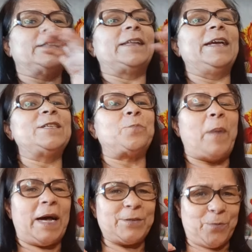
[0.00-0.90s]
tem
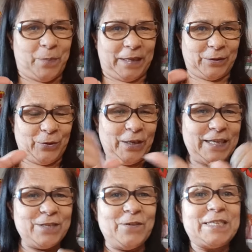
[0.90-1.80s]
espaço para
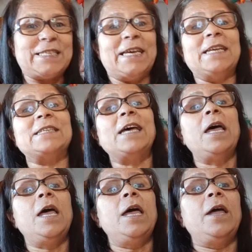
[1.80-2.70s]
todas vocês.
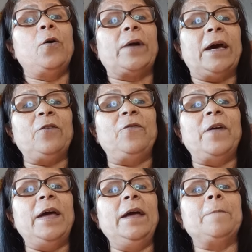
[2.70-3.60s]
Eu quero
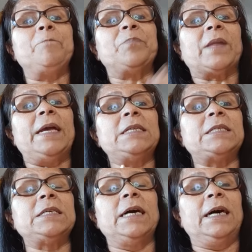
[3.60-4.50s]
ver
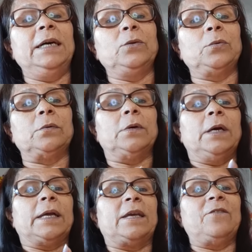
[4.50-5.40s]
esse ano
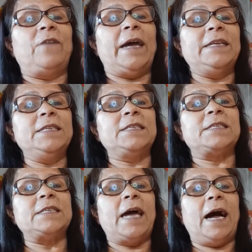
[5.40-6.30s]
que vai
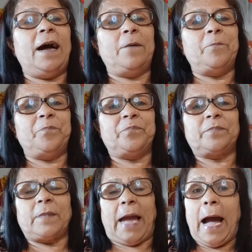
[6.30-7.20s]
iniciar
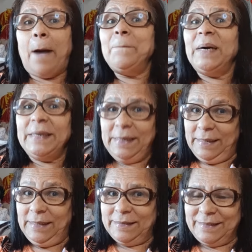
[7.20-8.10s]

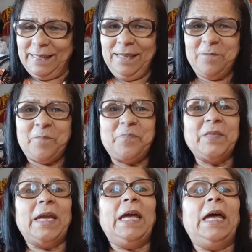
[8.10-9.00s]
amanhã, né?
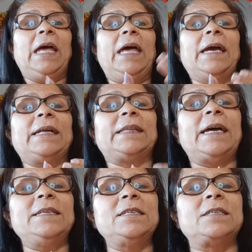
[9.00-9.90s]
É, que
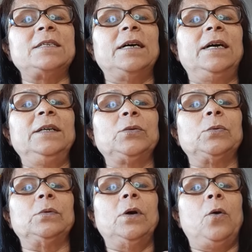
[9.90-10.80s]
está
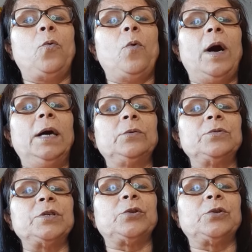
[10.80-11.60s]
iniciando o ano de